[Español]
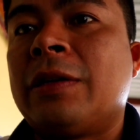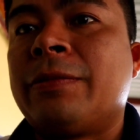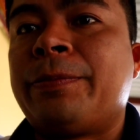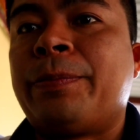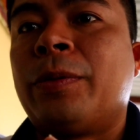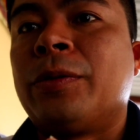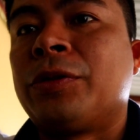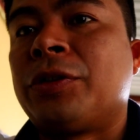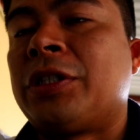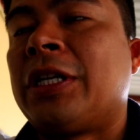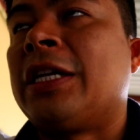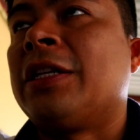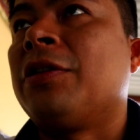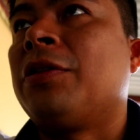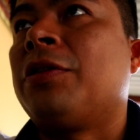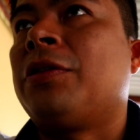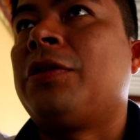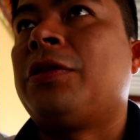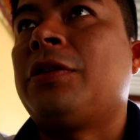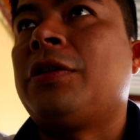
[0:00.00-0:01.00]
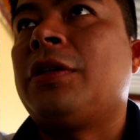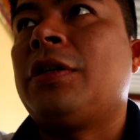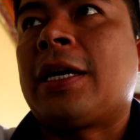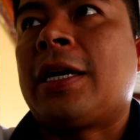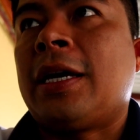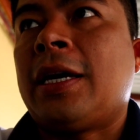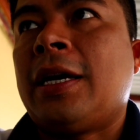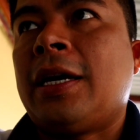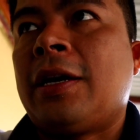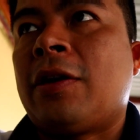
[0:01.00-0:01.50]
apostando
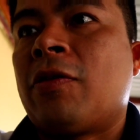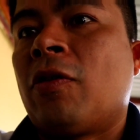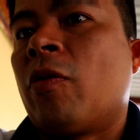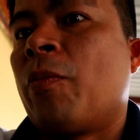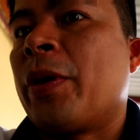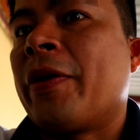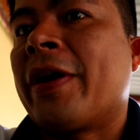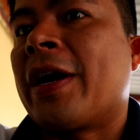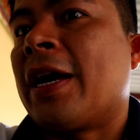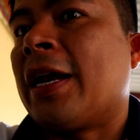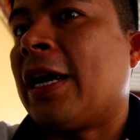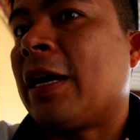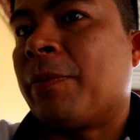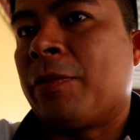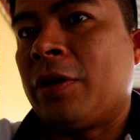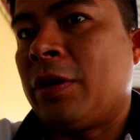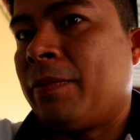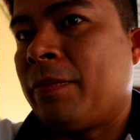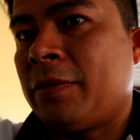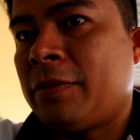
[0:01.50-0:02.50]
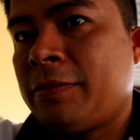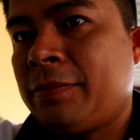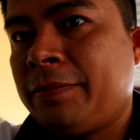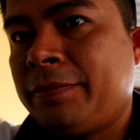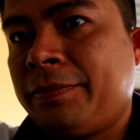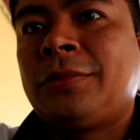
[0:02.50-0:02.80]
que Colombia iba a ganar, por ejemplo.